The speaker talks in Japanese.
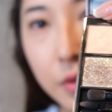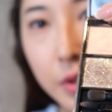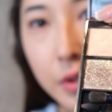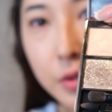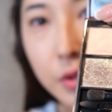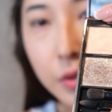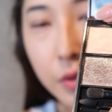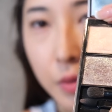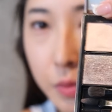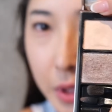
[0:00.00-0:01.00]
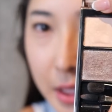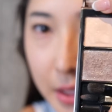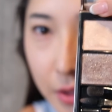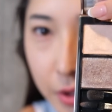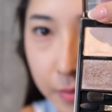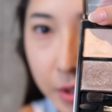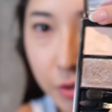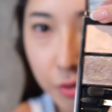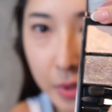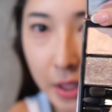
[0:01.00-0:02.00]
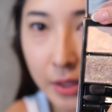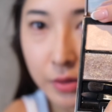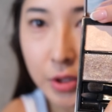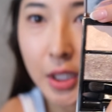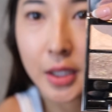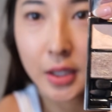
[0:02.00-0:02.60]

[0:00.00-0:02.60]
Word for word: ういうちょっと紫の締め色みたいなのを使っ